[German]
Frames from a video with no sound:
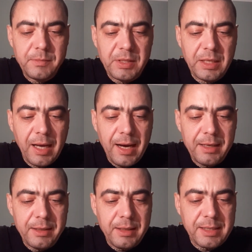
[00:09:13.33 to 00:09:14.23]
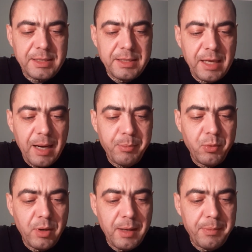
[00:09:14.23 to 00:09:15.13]
Die Lage in
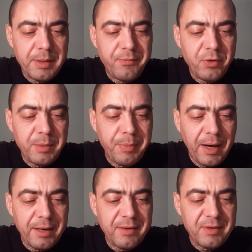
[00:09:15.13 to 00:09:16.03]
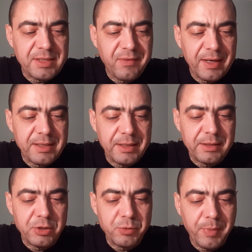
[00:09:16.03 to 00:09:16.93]
Hastinapura blieb für die Pandavas
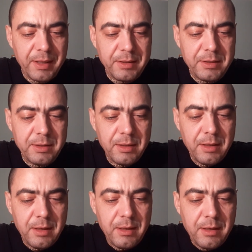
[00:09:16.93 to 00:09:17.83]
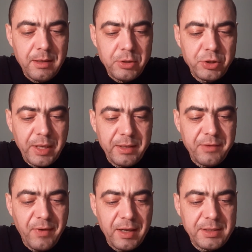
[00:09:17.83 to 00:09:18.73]
weiterhin gespannt.
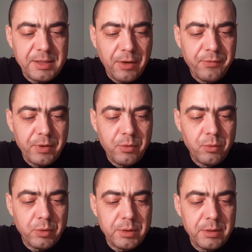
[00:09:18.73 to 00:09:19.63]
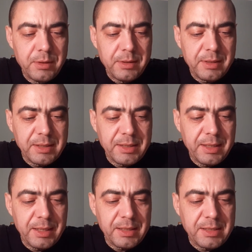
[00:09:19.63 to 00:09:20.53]
Ständig waren sie auf der Hut, da sie
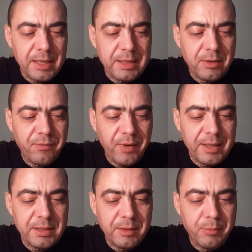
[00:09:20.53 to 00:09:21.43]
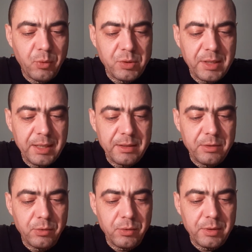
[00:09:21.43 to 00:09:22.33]
jederzeit auf weitere
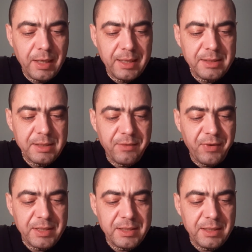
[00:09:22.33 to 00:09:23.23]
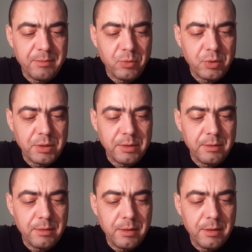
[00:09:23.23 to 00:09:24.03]
Bosheiten Duryodhans gefasst sein mussten.